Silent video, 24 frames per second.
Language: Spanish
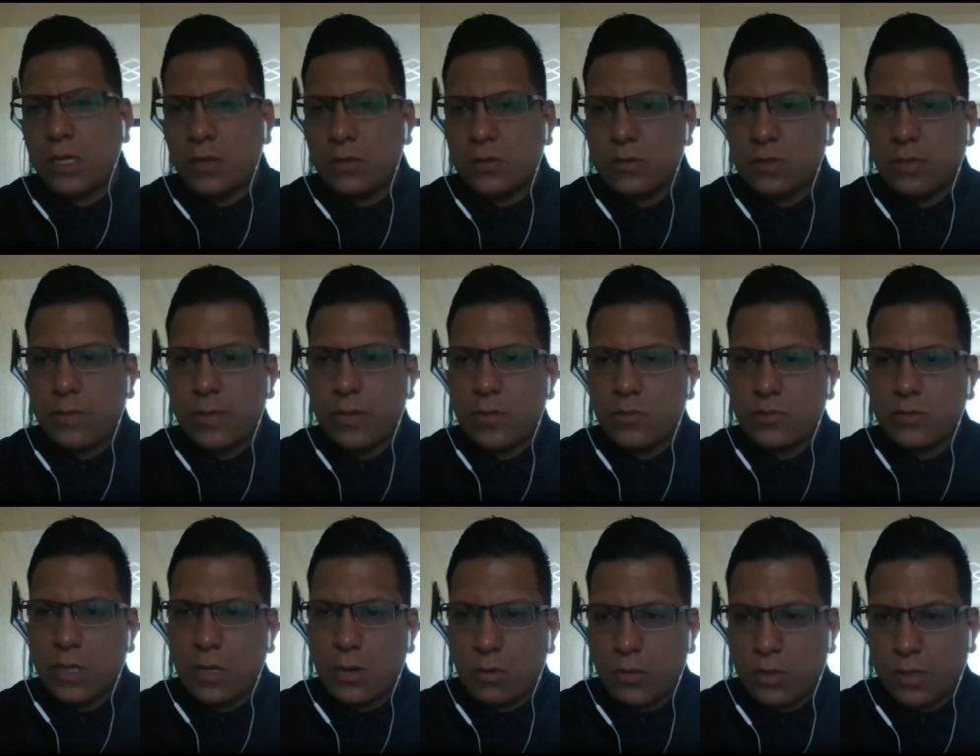Ellos saben
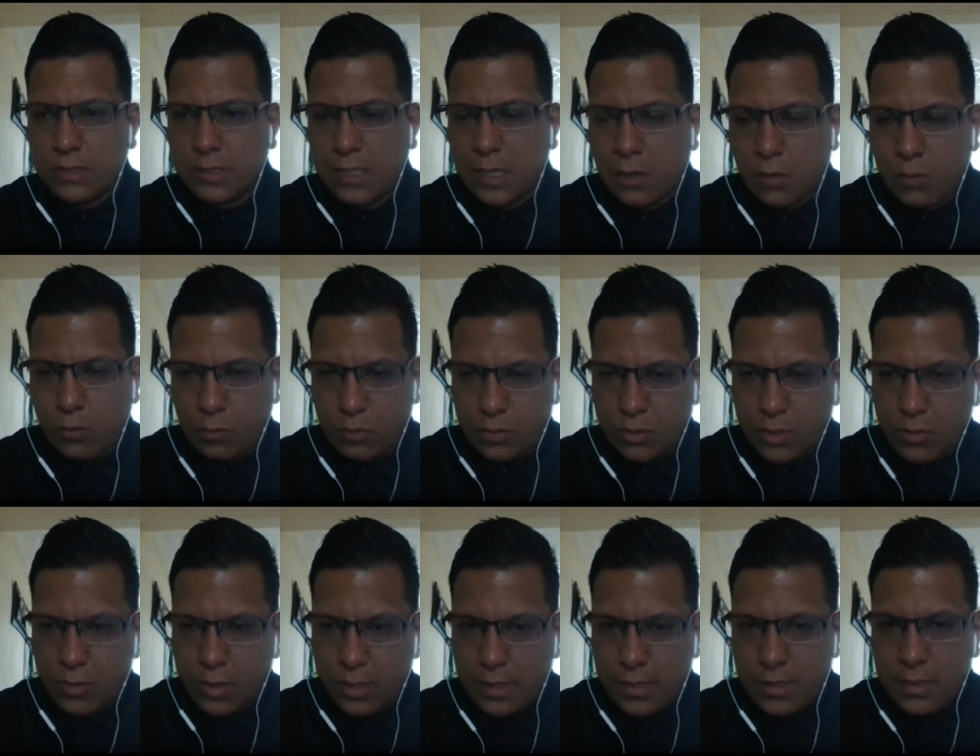usar lo que es la
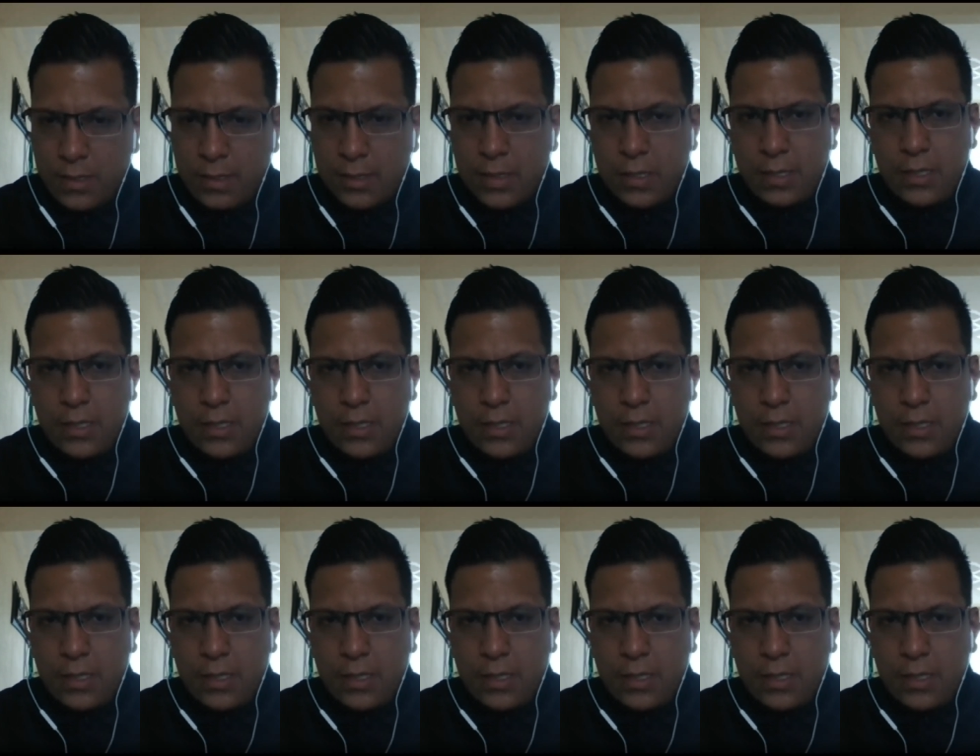computadora.